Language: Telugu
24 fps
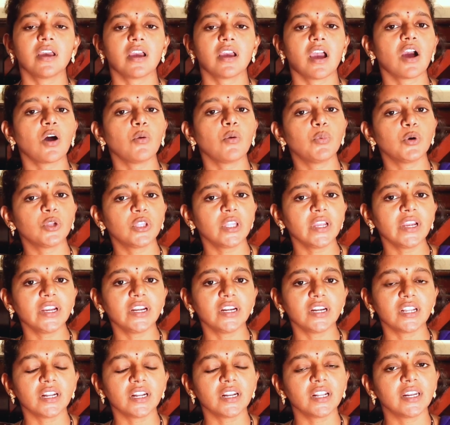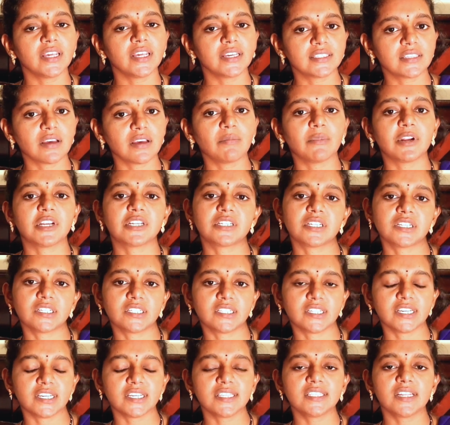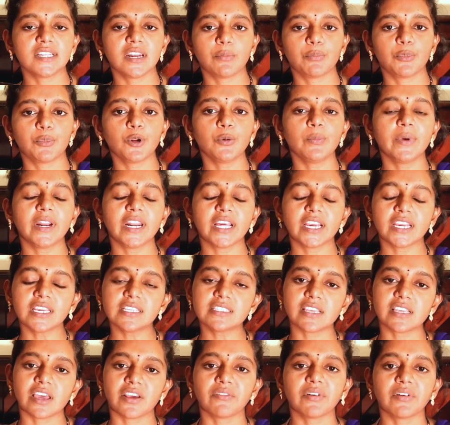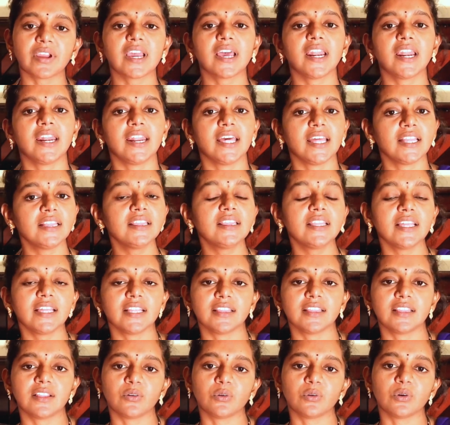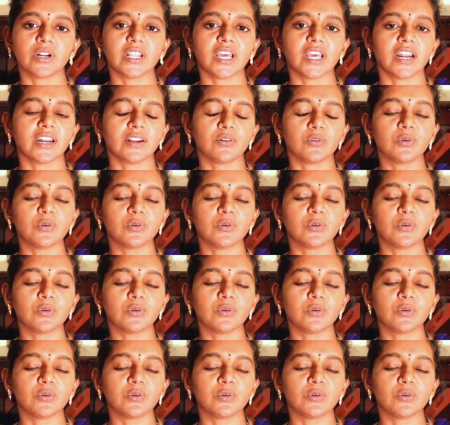కాకపోతే ఇంటర్నల్ ఎగ్జామినేషన్ చేసినప్పుడు మనకి సర్వికల్ లెంత్ ఎంత ఉండి